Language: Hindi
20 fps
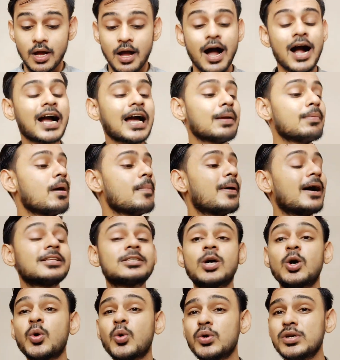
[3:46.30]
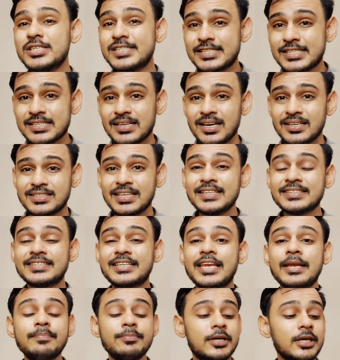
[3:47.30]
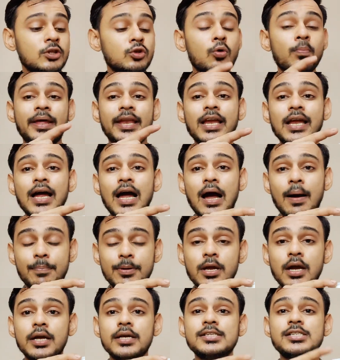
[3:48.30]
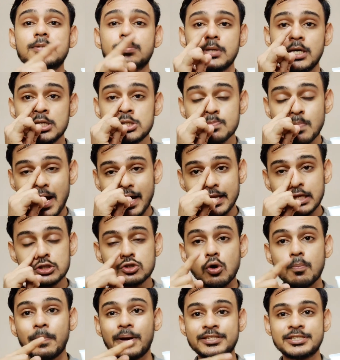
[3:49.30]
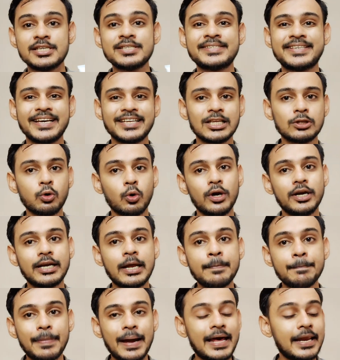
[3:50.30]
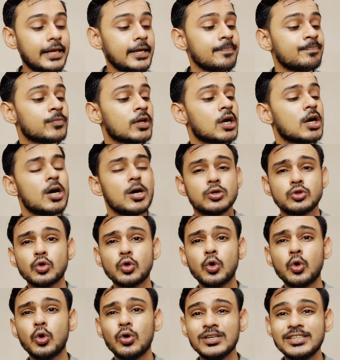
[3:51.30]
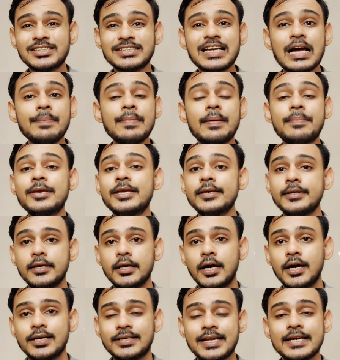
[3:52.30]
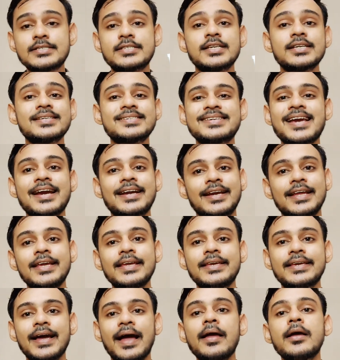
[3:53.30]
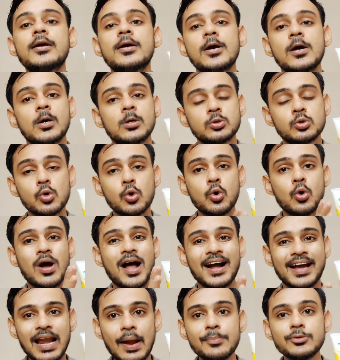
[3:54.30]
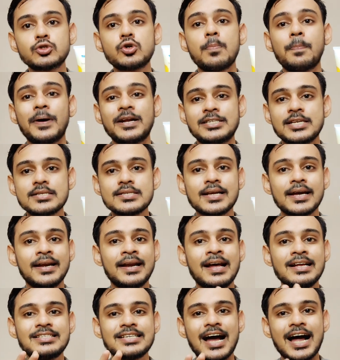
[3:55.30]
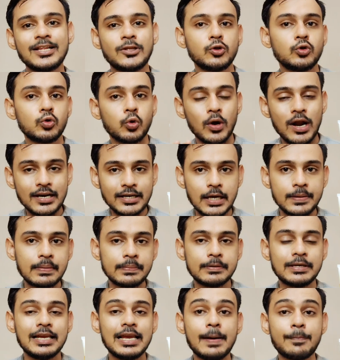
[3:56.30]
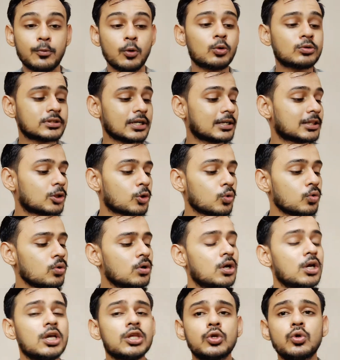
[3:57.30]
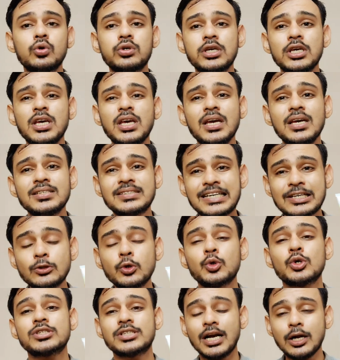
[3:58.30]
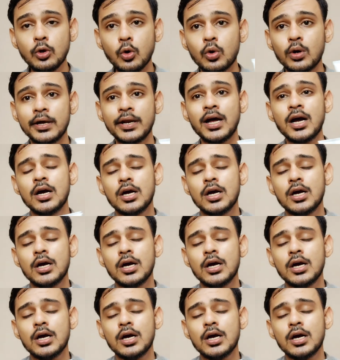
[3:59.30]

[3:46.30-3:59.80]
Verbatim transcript: अगर मैं बात करूं इस सनस्क्रीन की तो मैंने अभी इस, इस बार ही इसको परचेज किया था थोड़े टाइम पहले ही सो so, इसका मैं अभी टेस्टिंग स्टार्ट नहीं किया है सो so, अगर आप इसको परचेस करना चाहते हो थोड़ा टाइम आपके लिए आप रोक सकते हो क्योंकि इसका जो रिजल्ट होगा ना